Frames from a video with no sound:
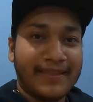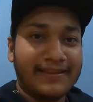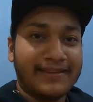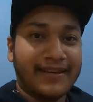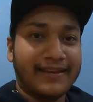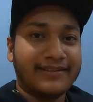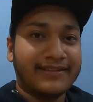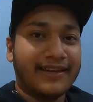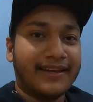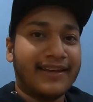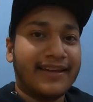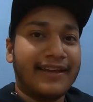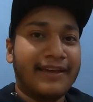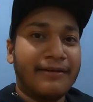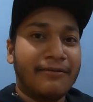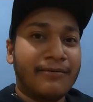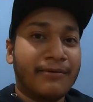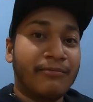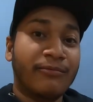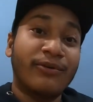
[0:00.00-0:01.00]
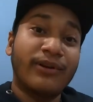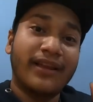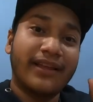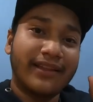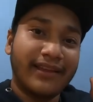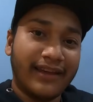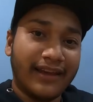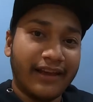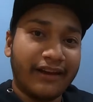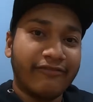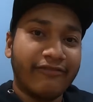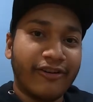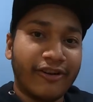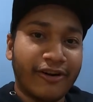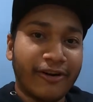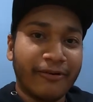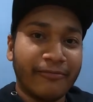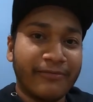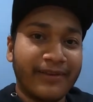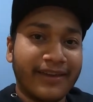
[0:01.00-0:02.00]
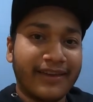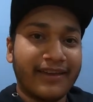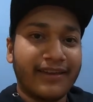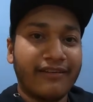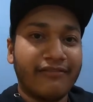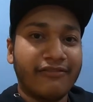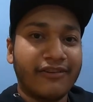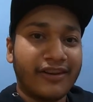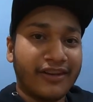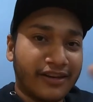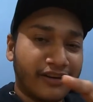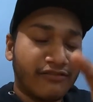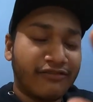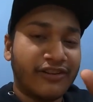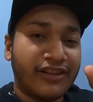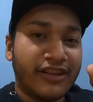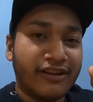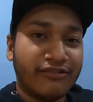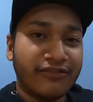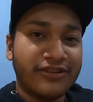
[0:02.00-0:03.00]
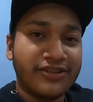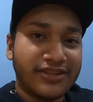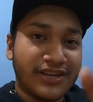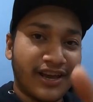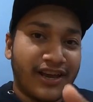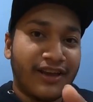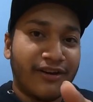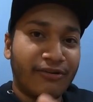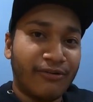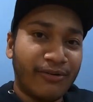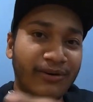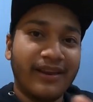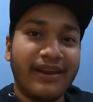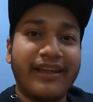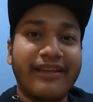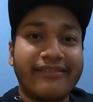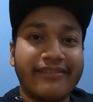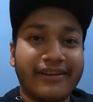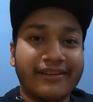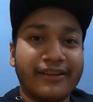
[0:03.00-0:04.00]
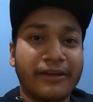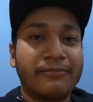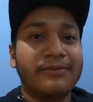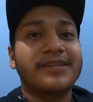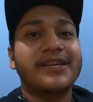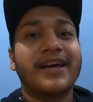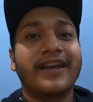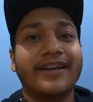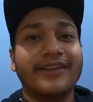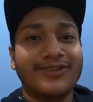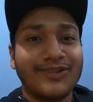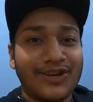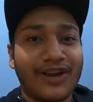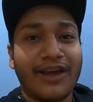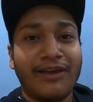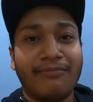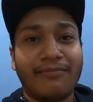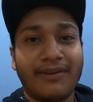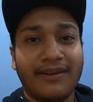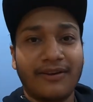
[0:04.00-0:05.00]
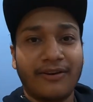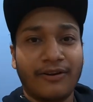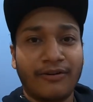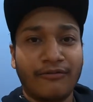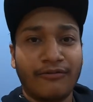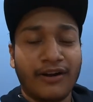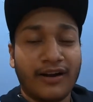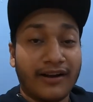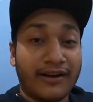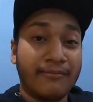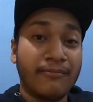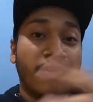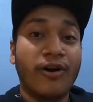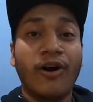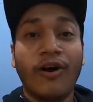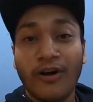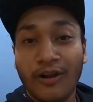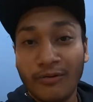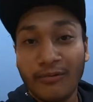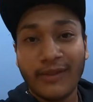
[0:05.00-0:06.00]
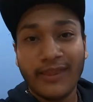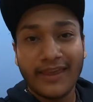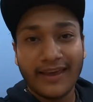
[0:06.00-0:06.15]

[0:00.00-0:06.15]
जैसे कि मैं बोला था एक ब्लॉग में कि विंटर विदाउट चाय वो ही नहीं सकता भी जा रहे हैं चाय पीने और वहाँ का माहौल भी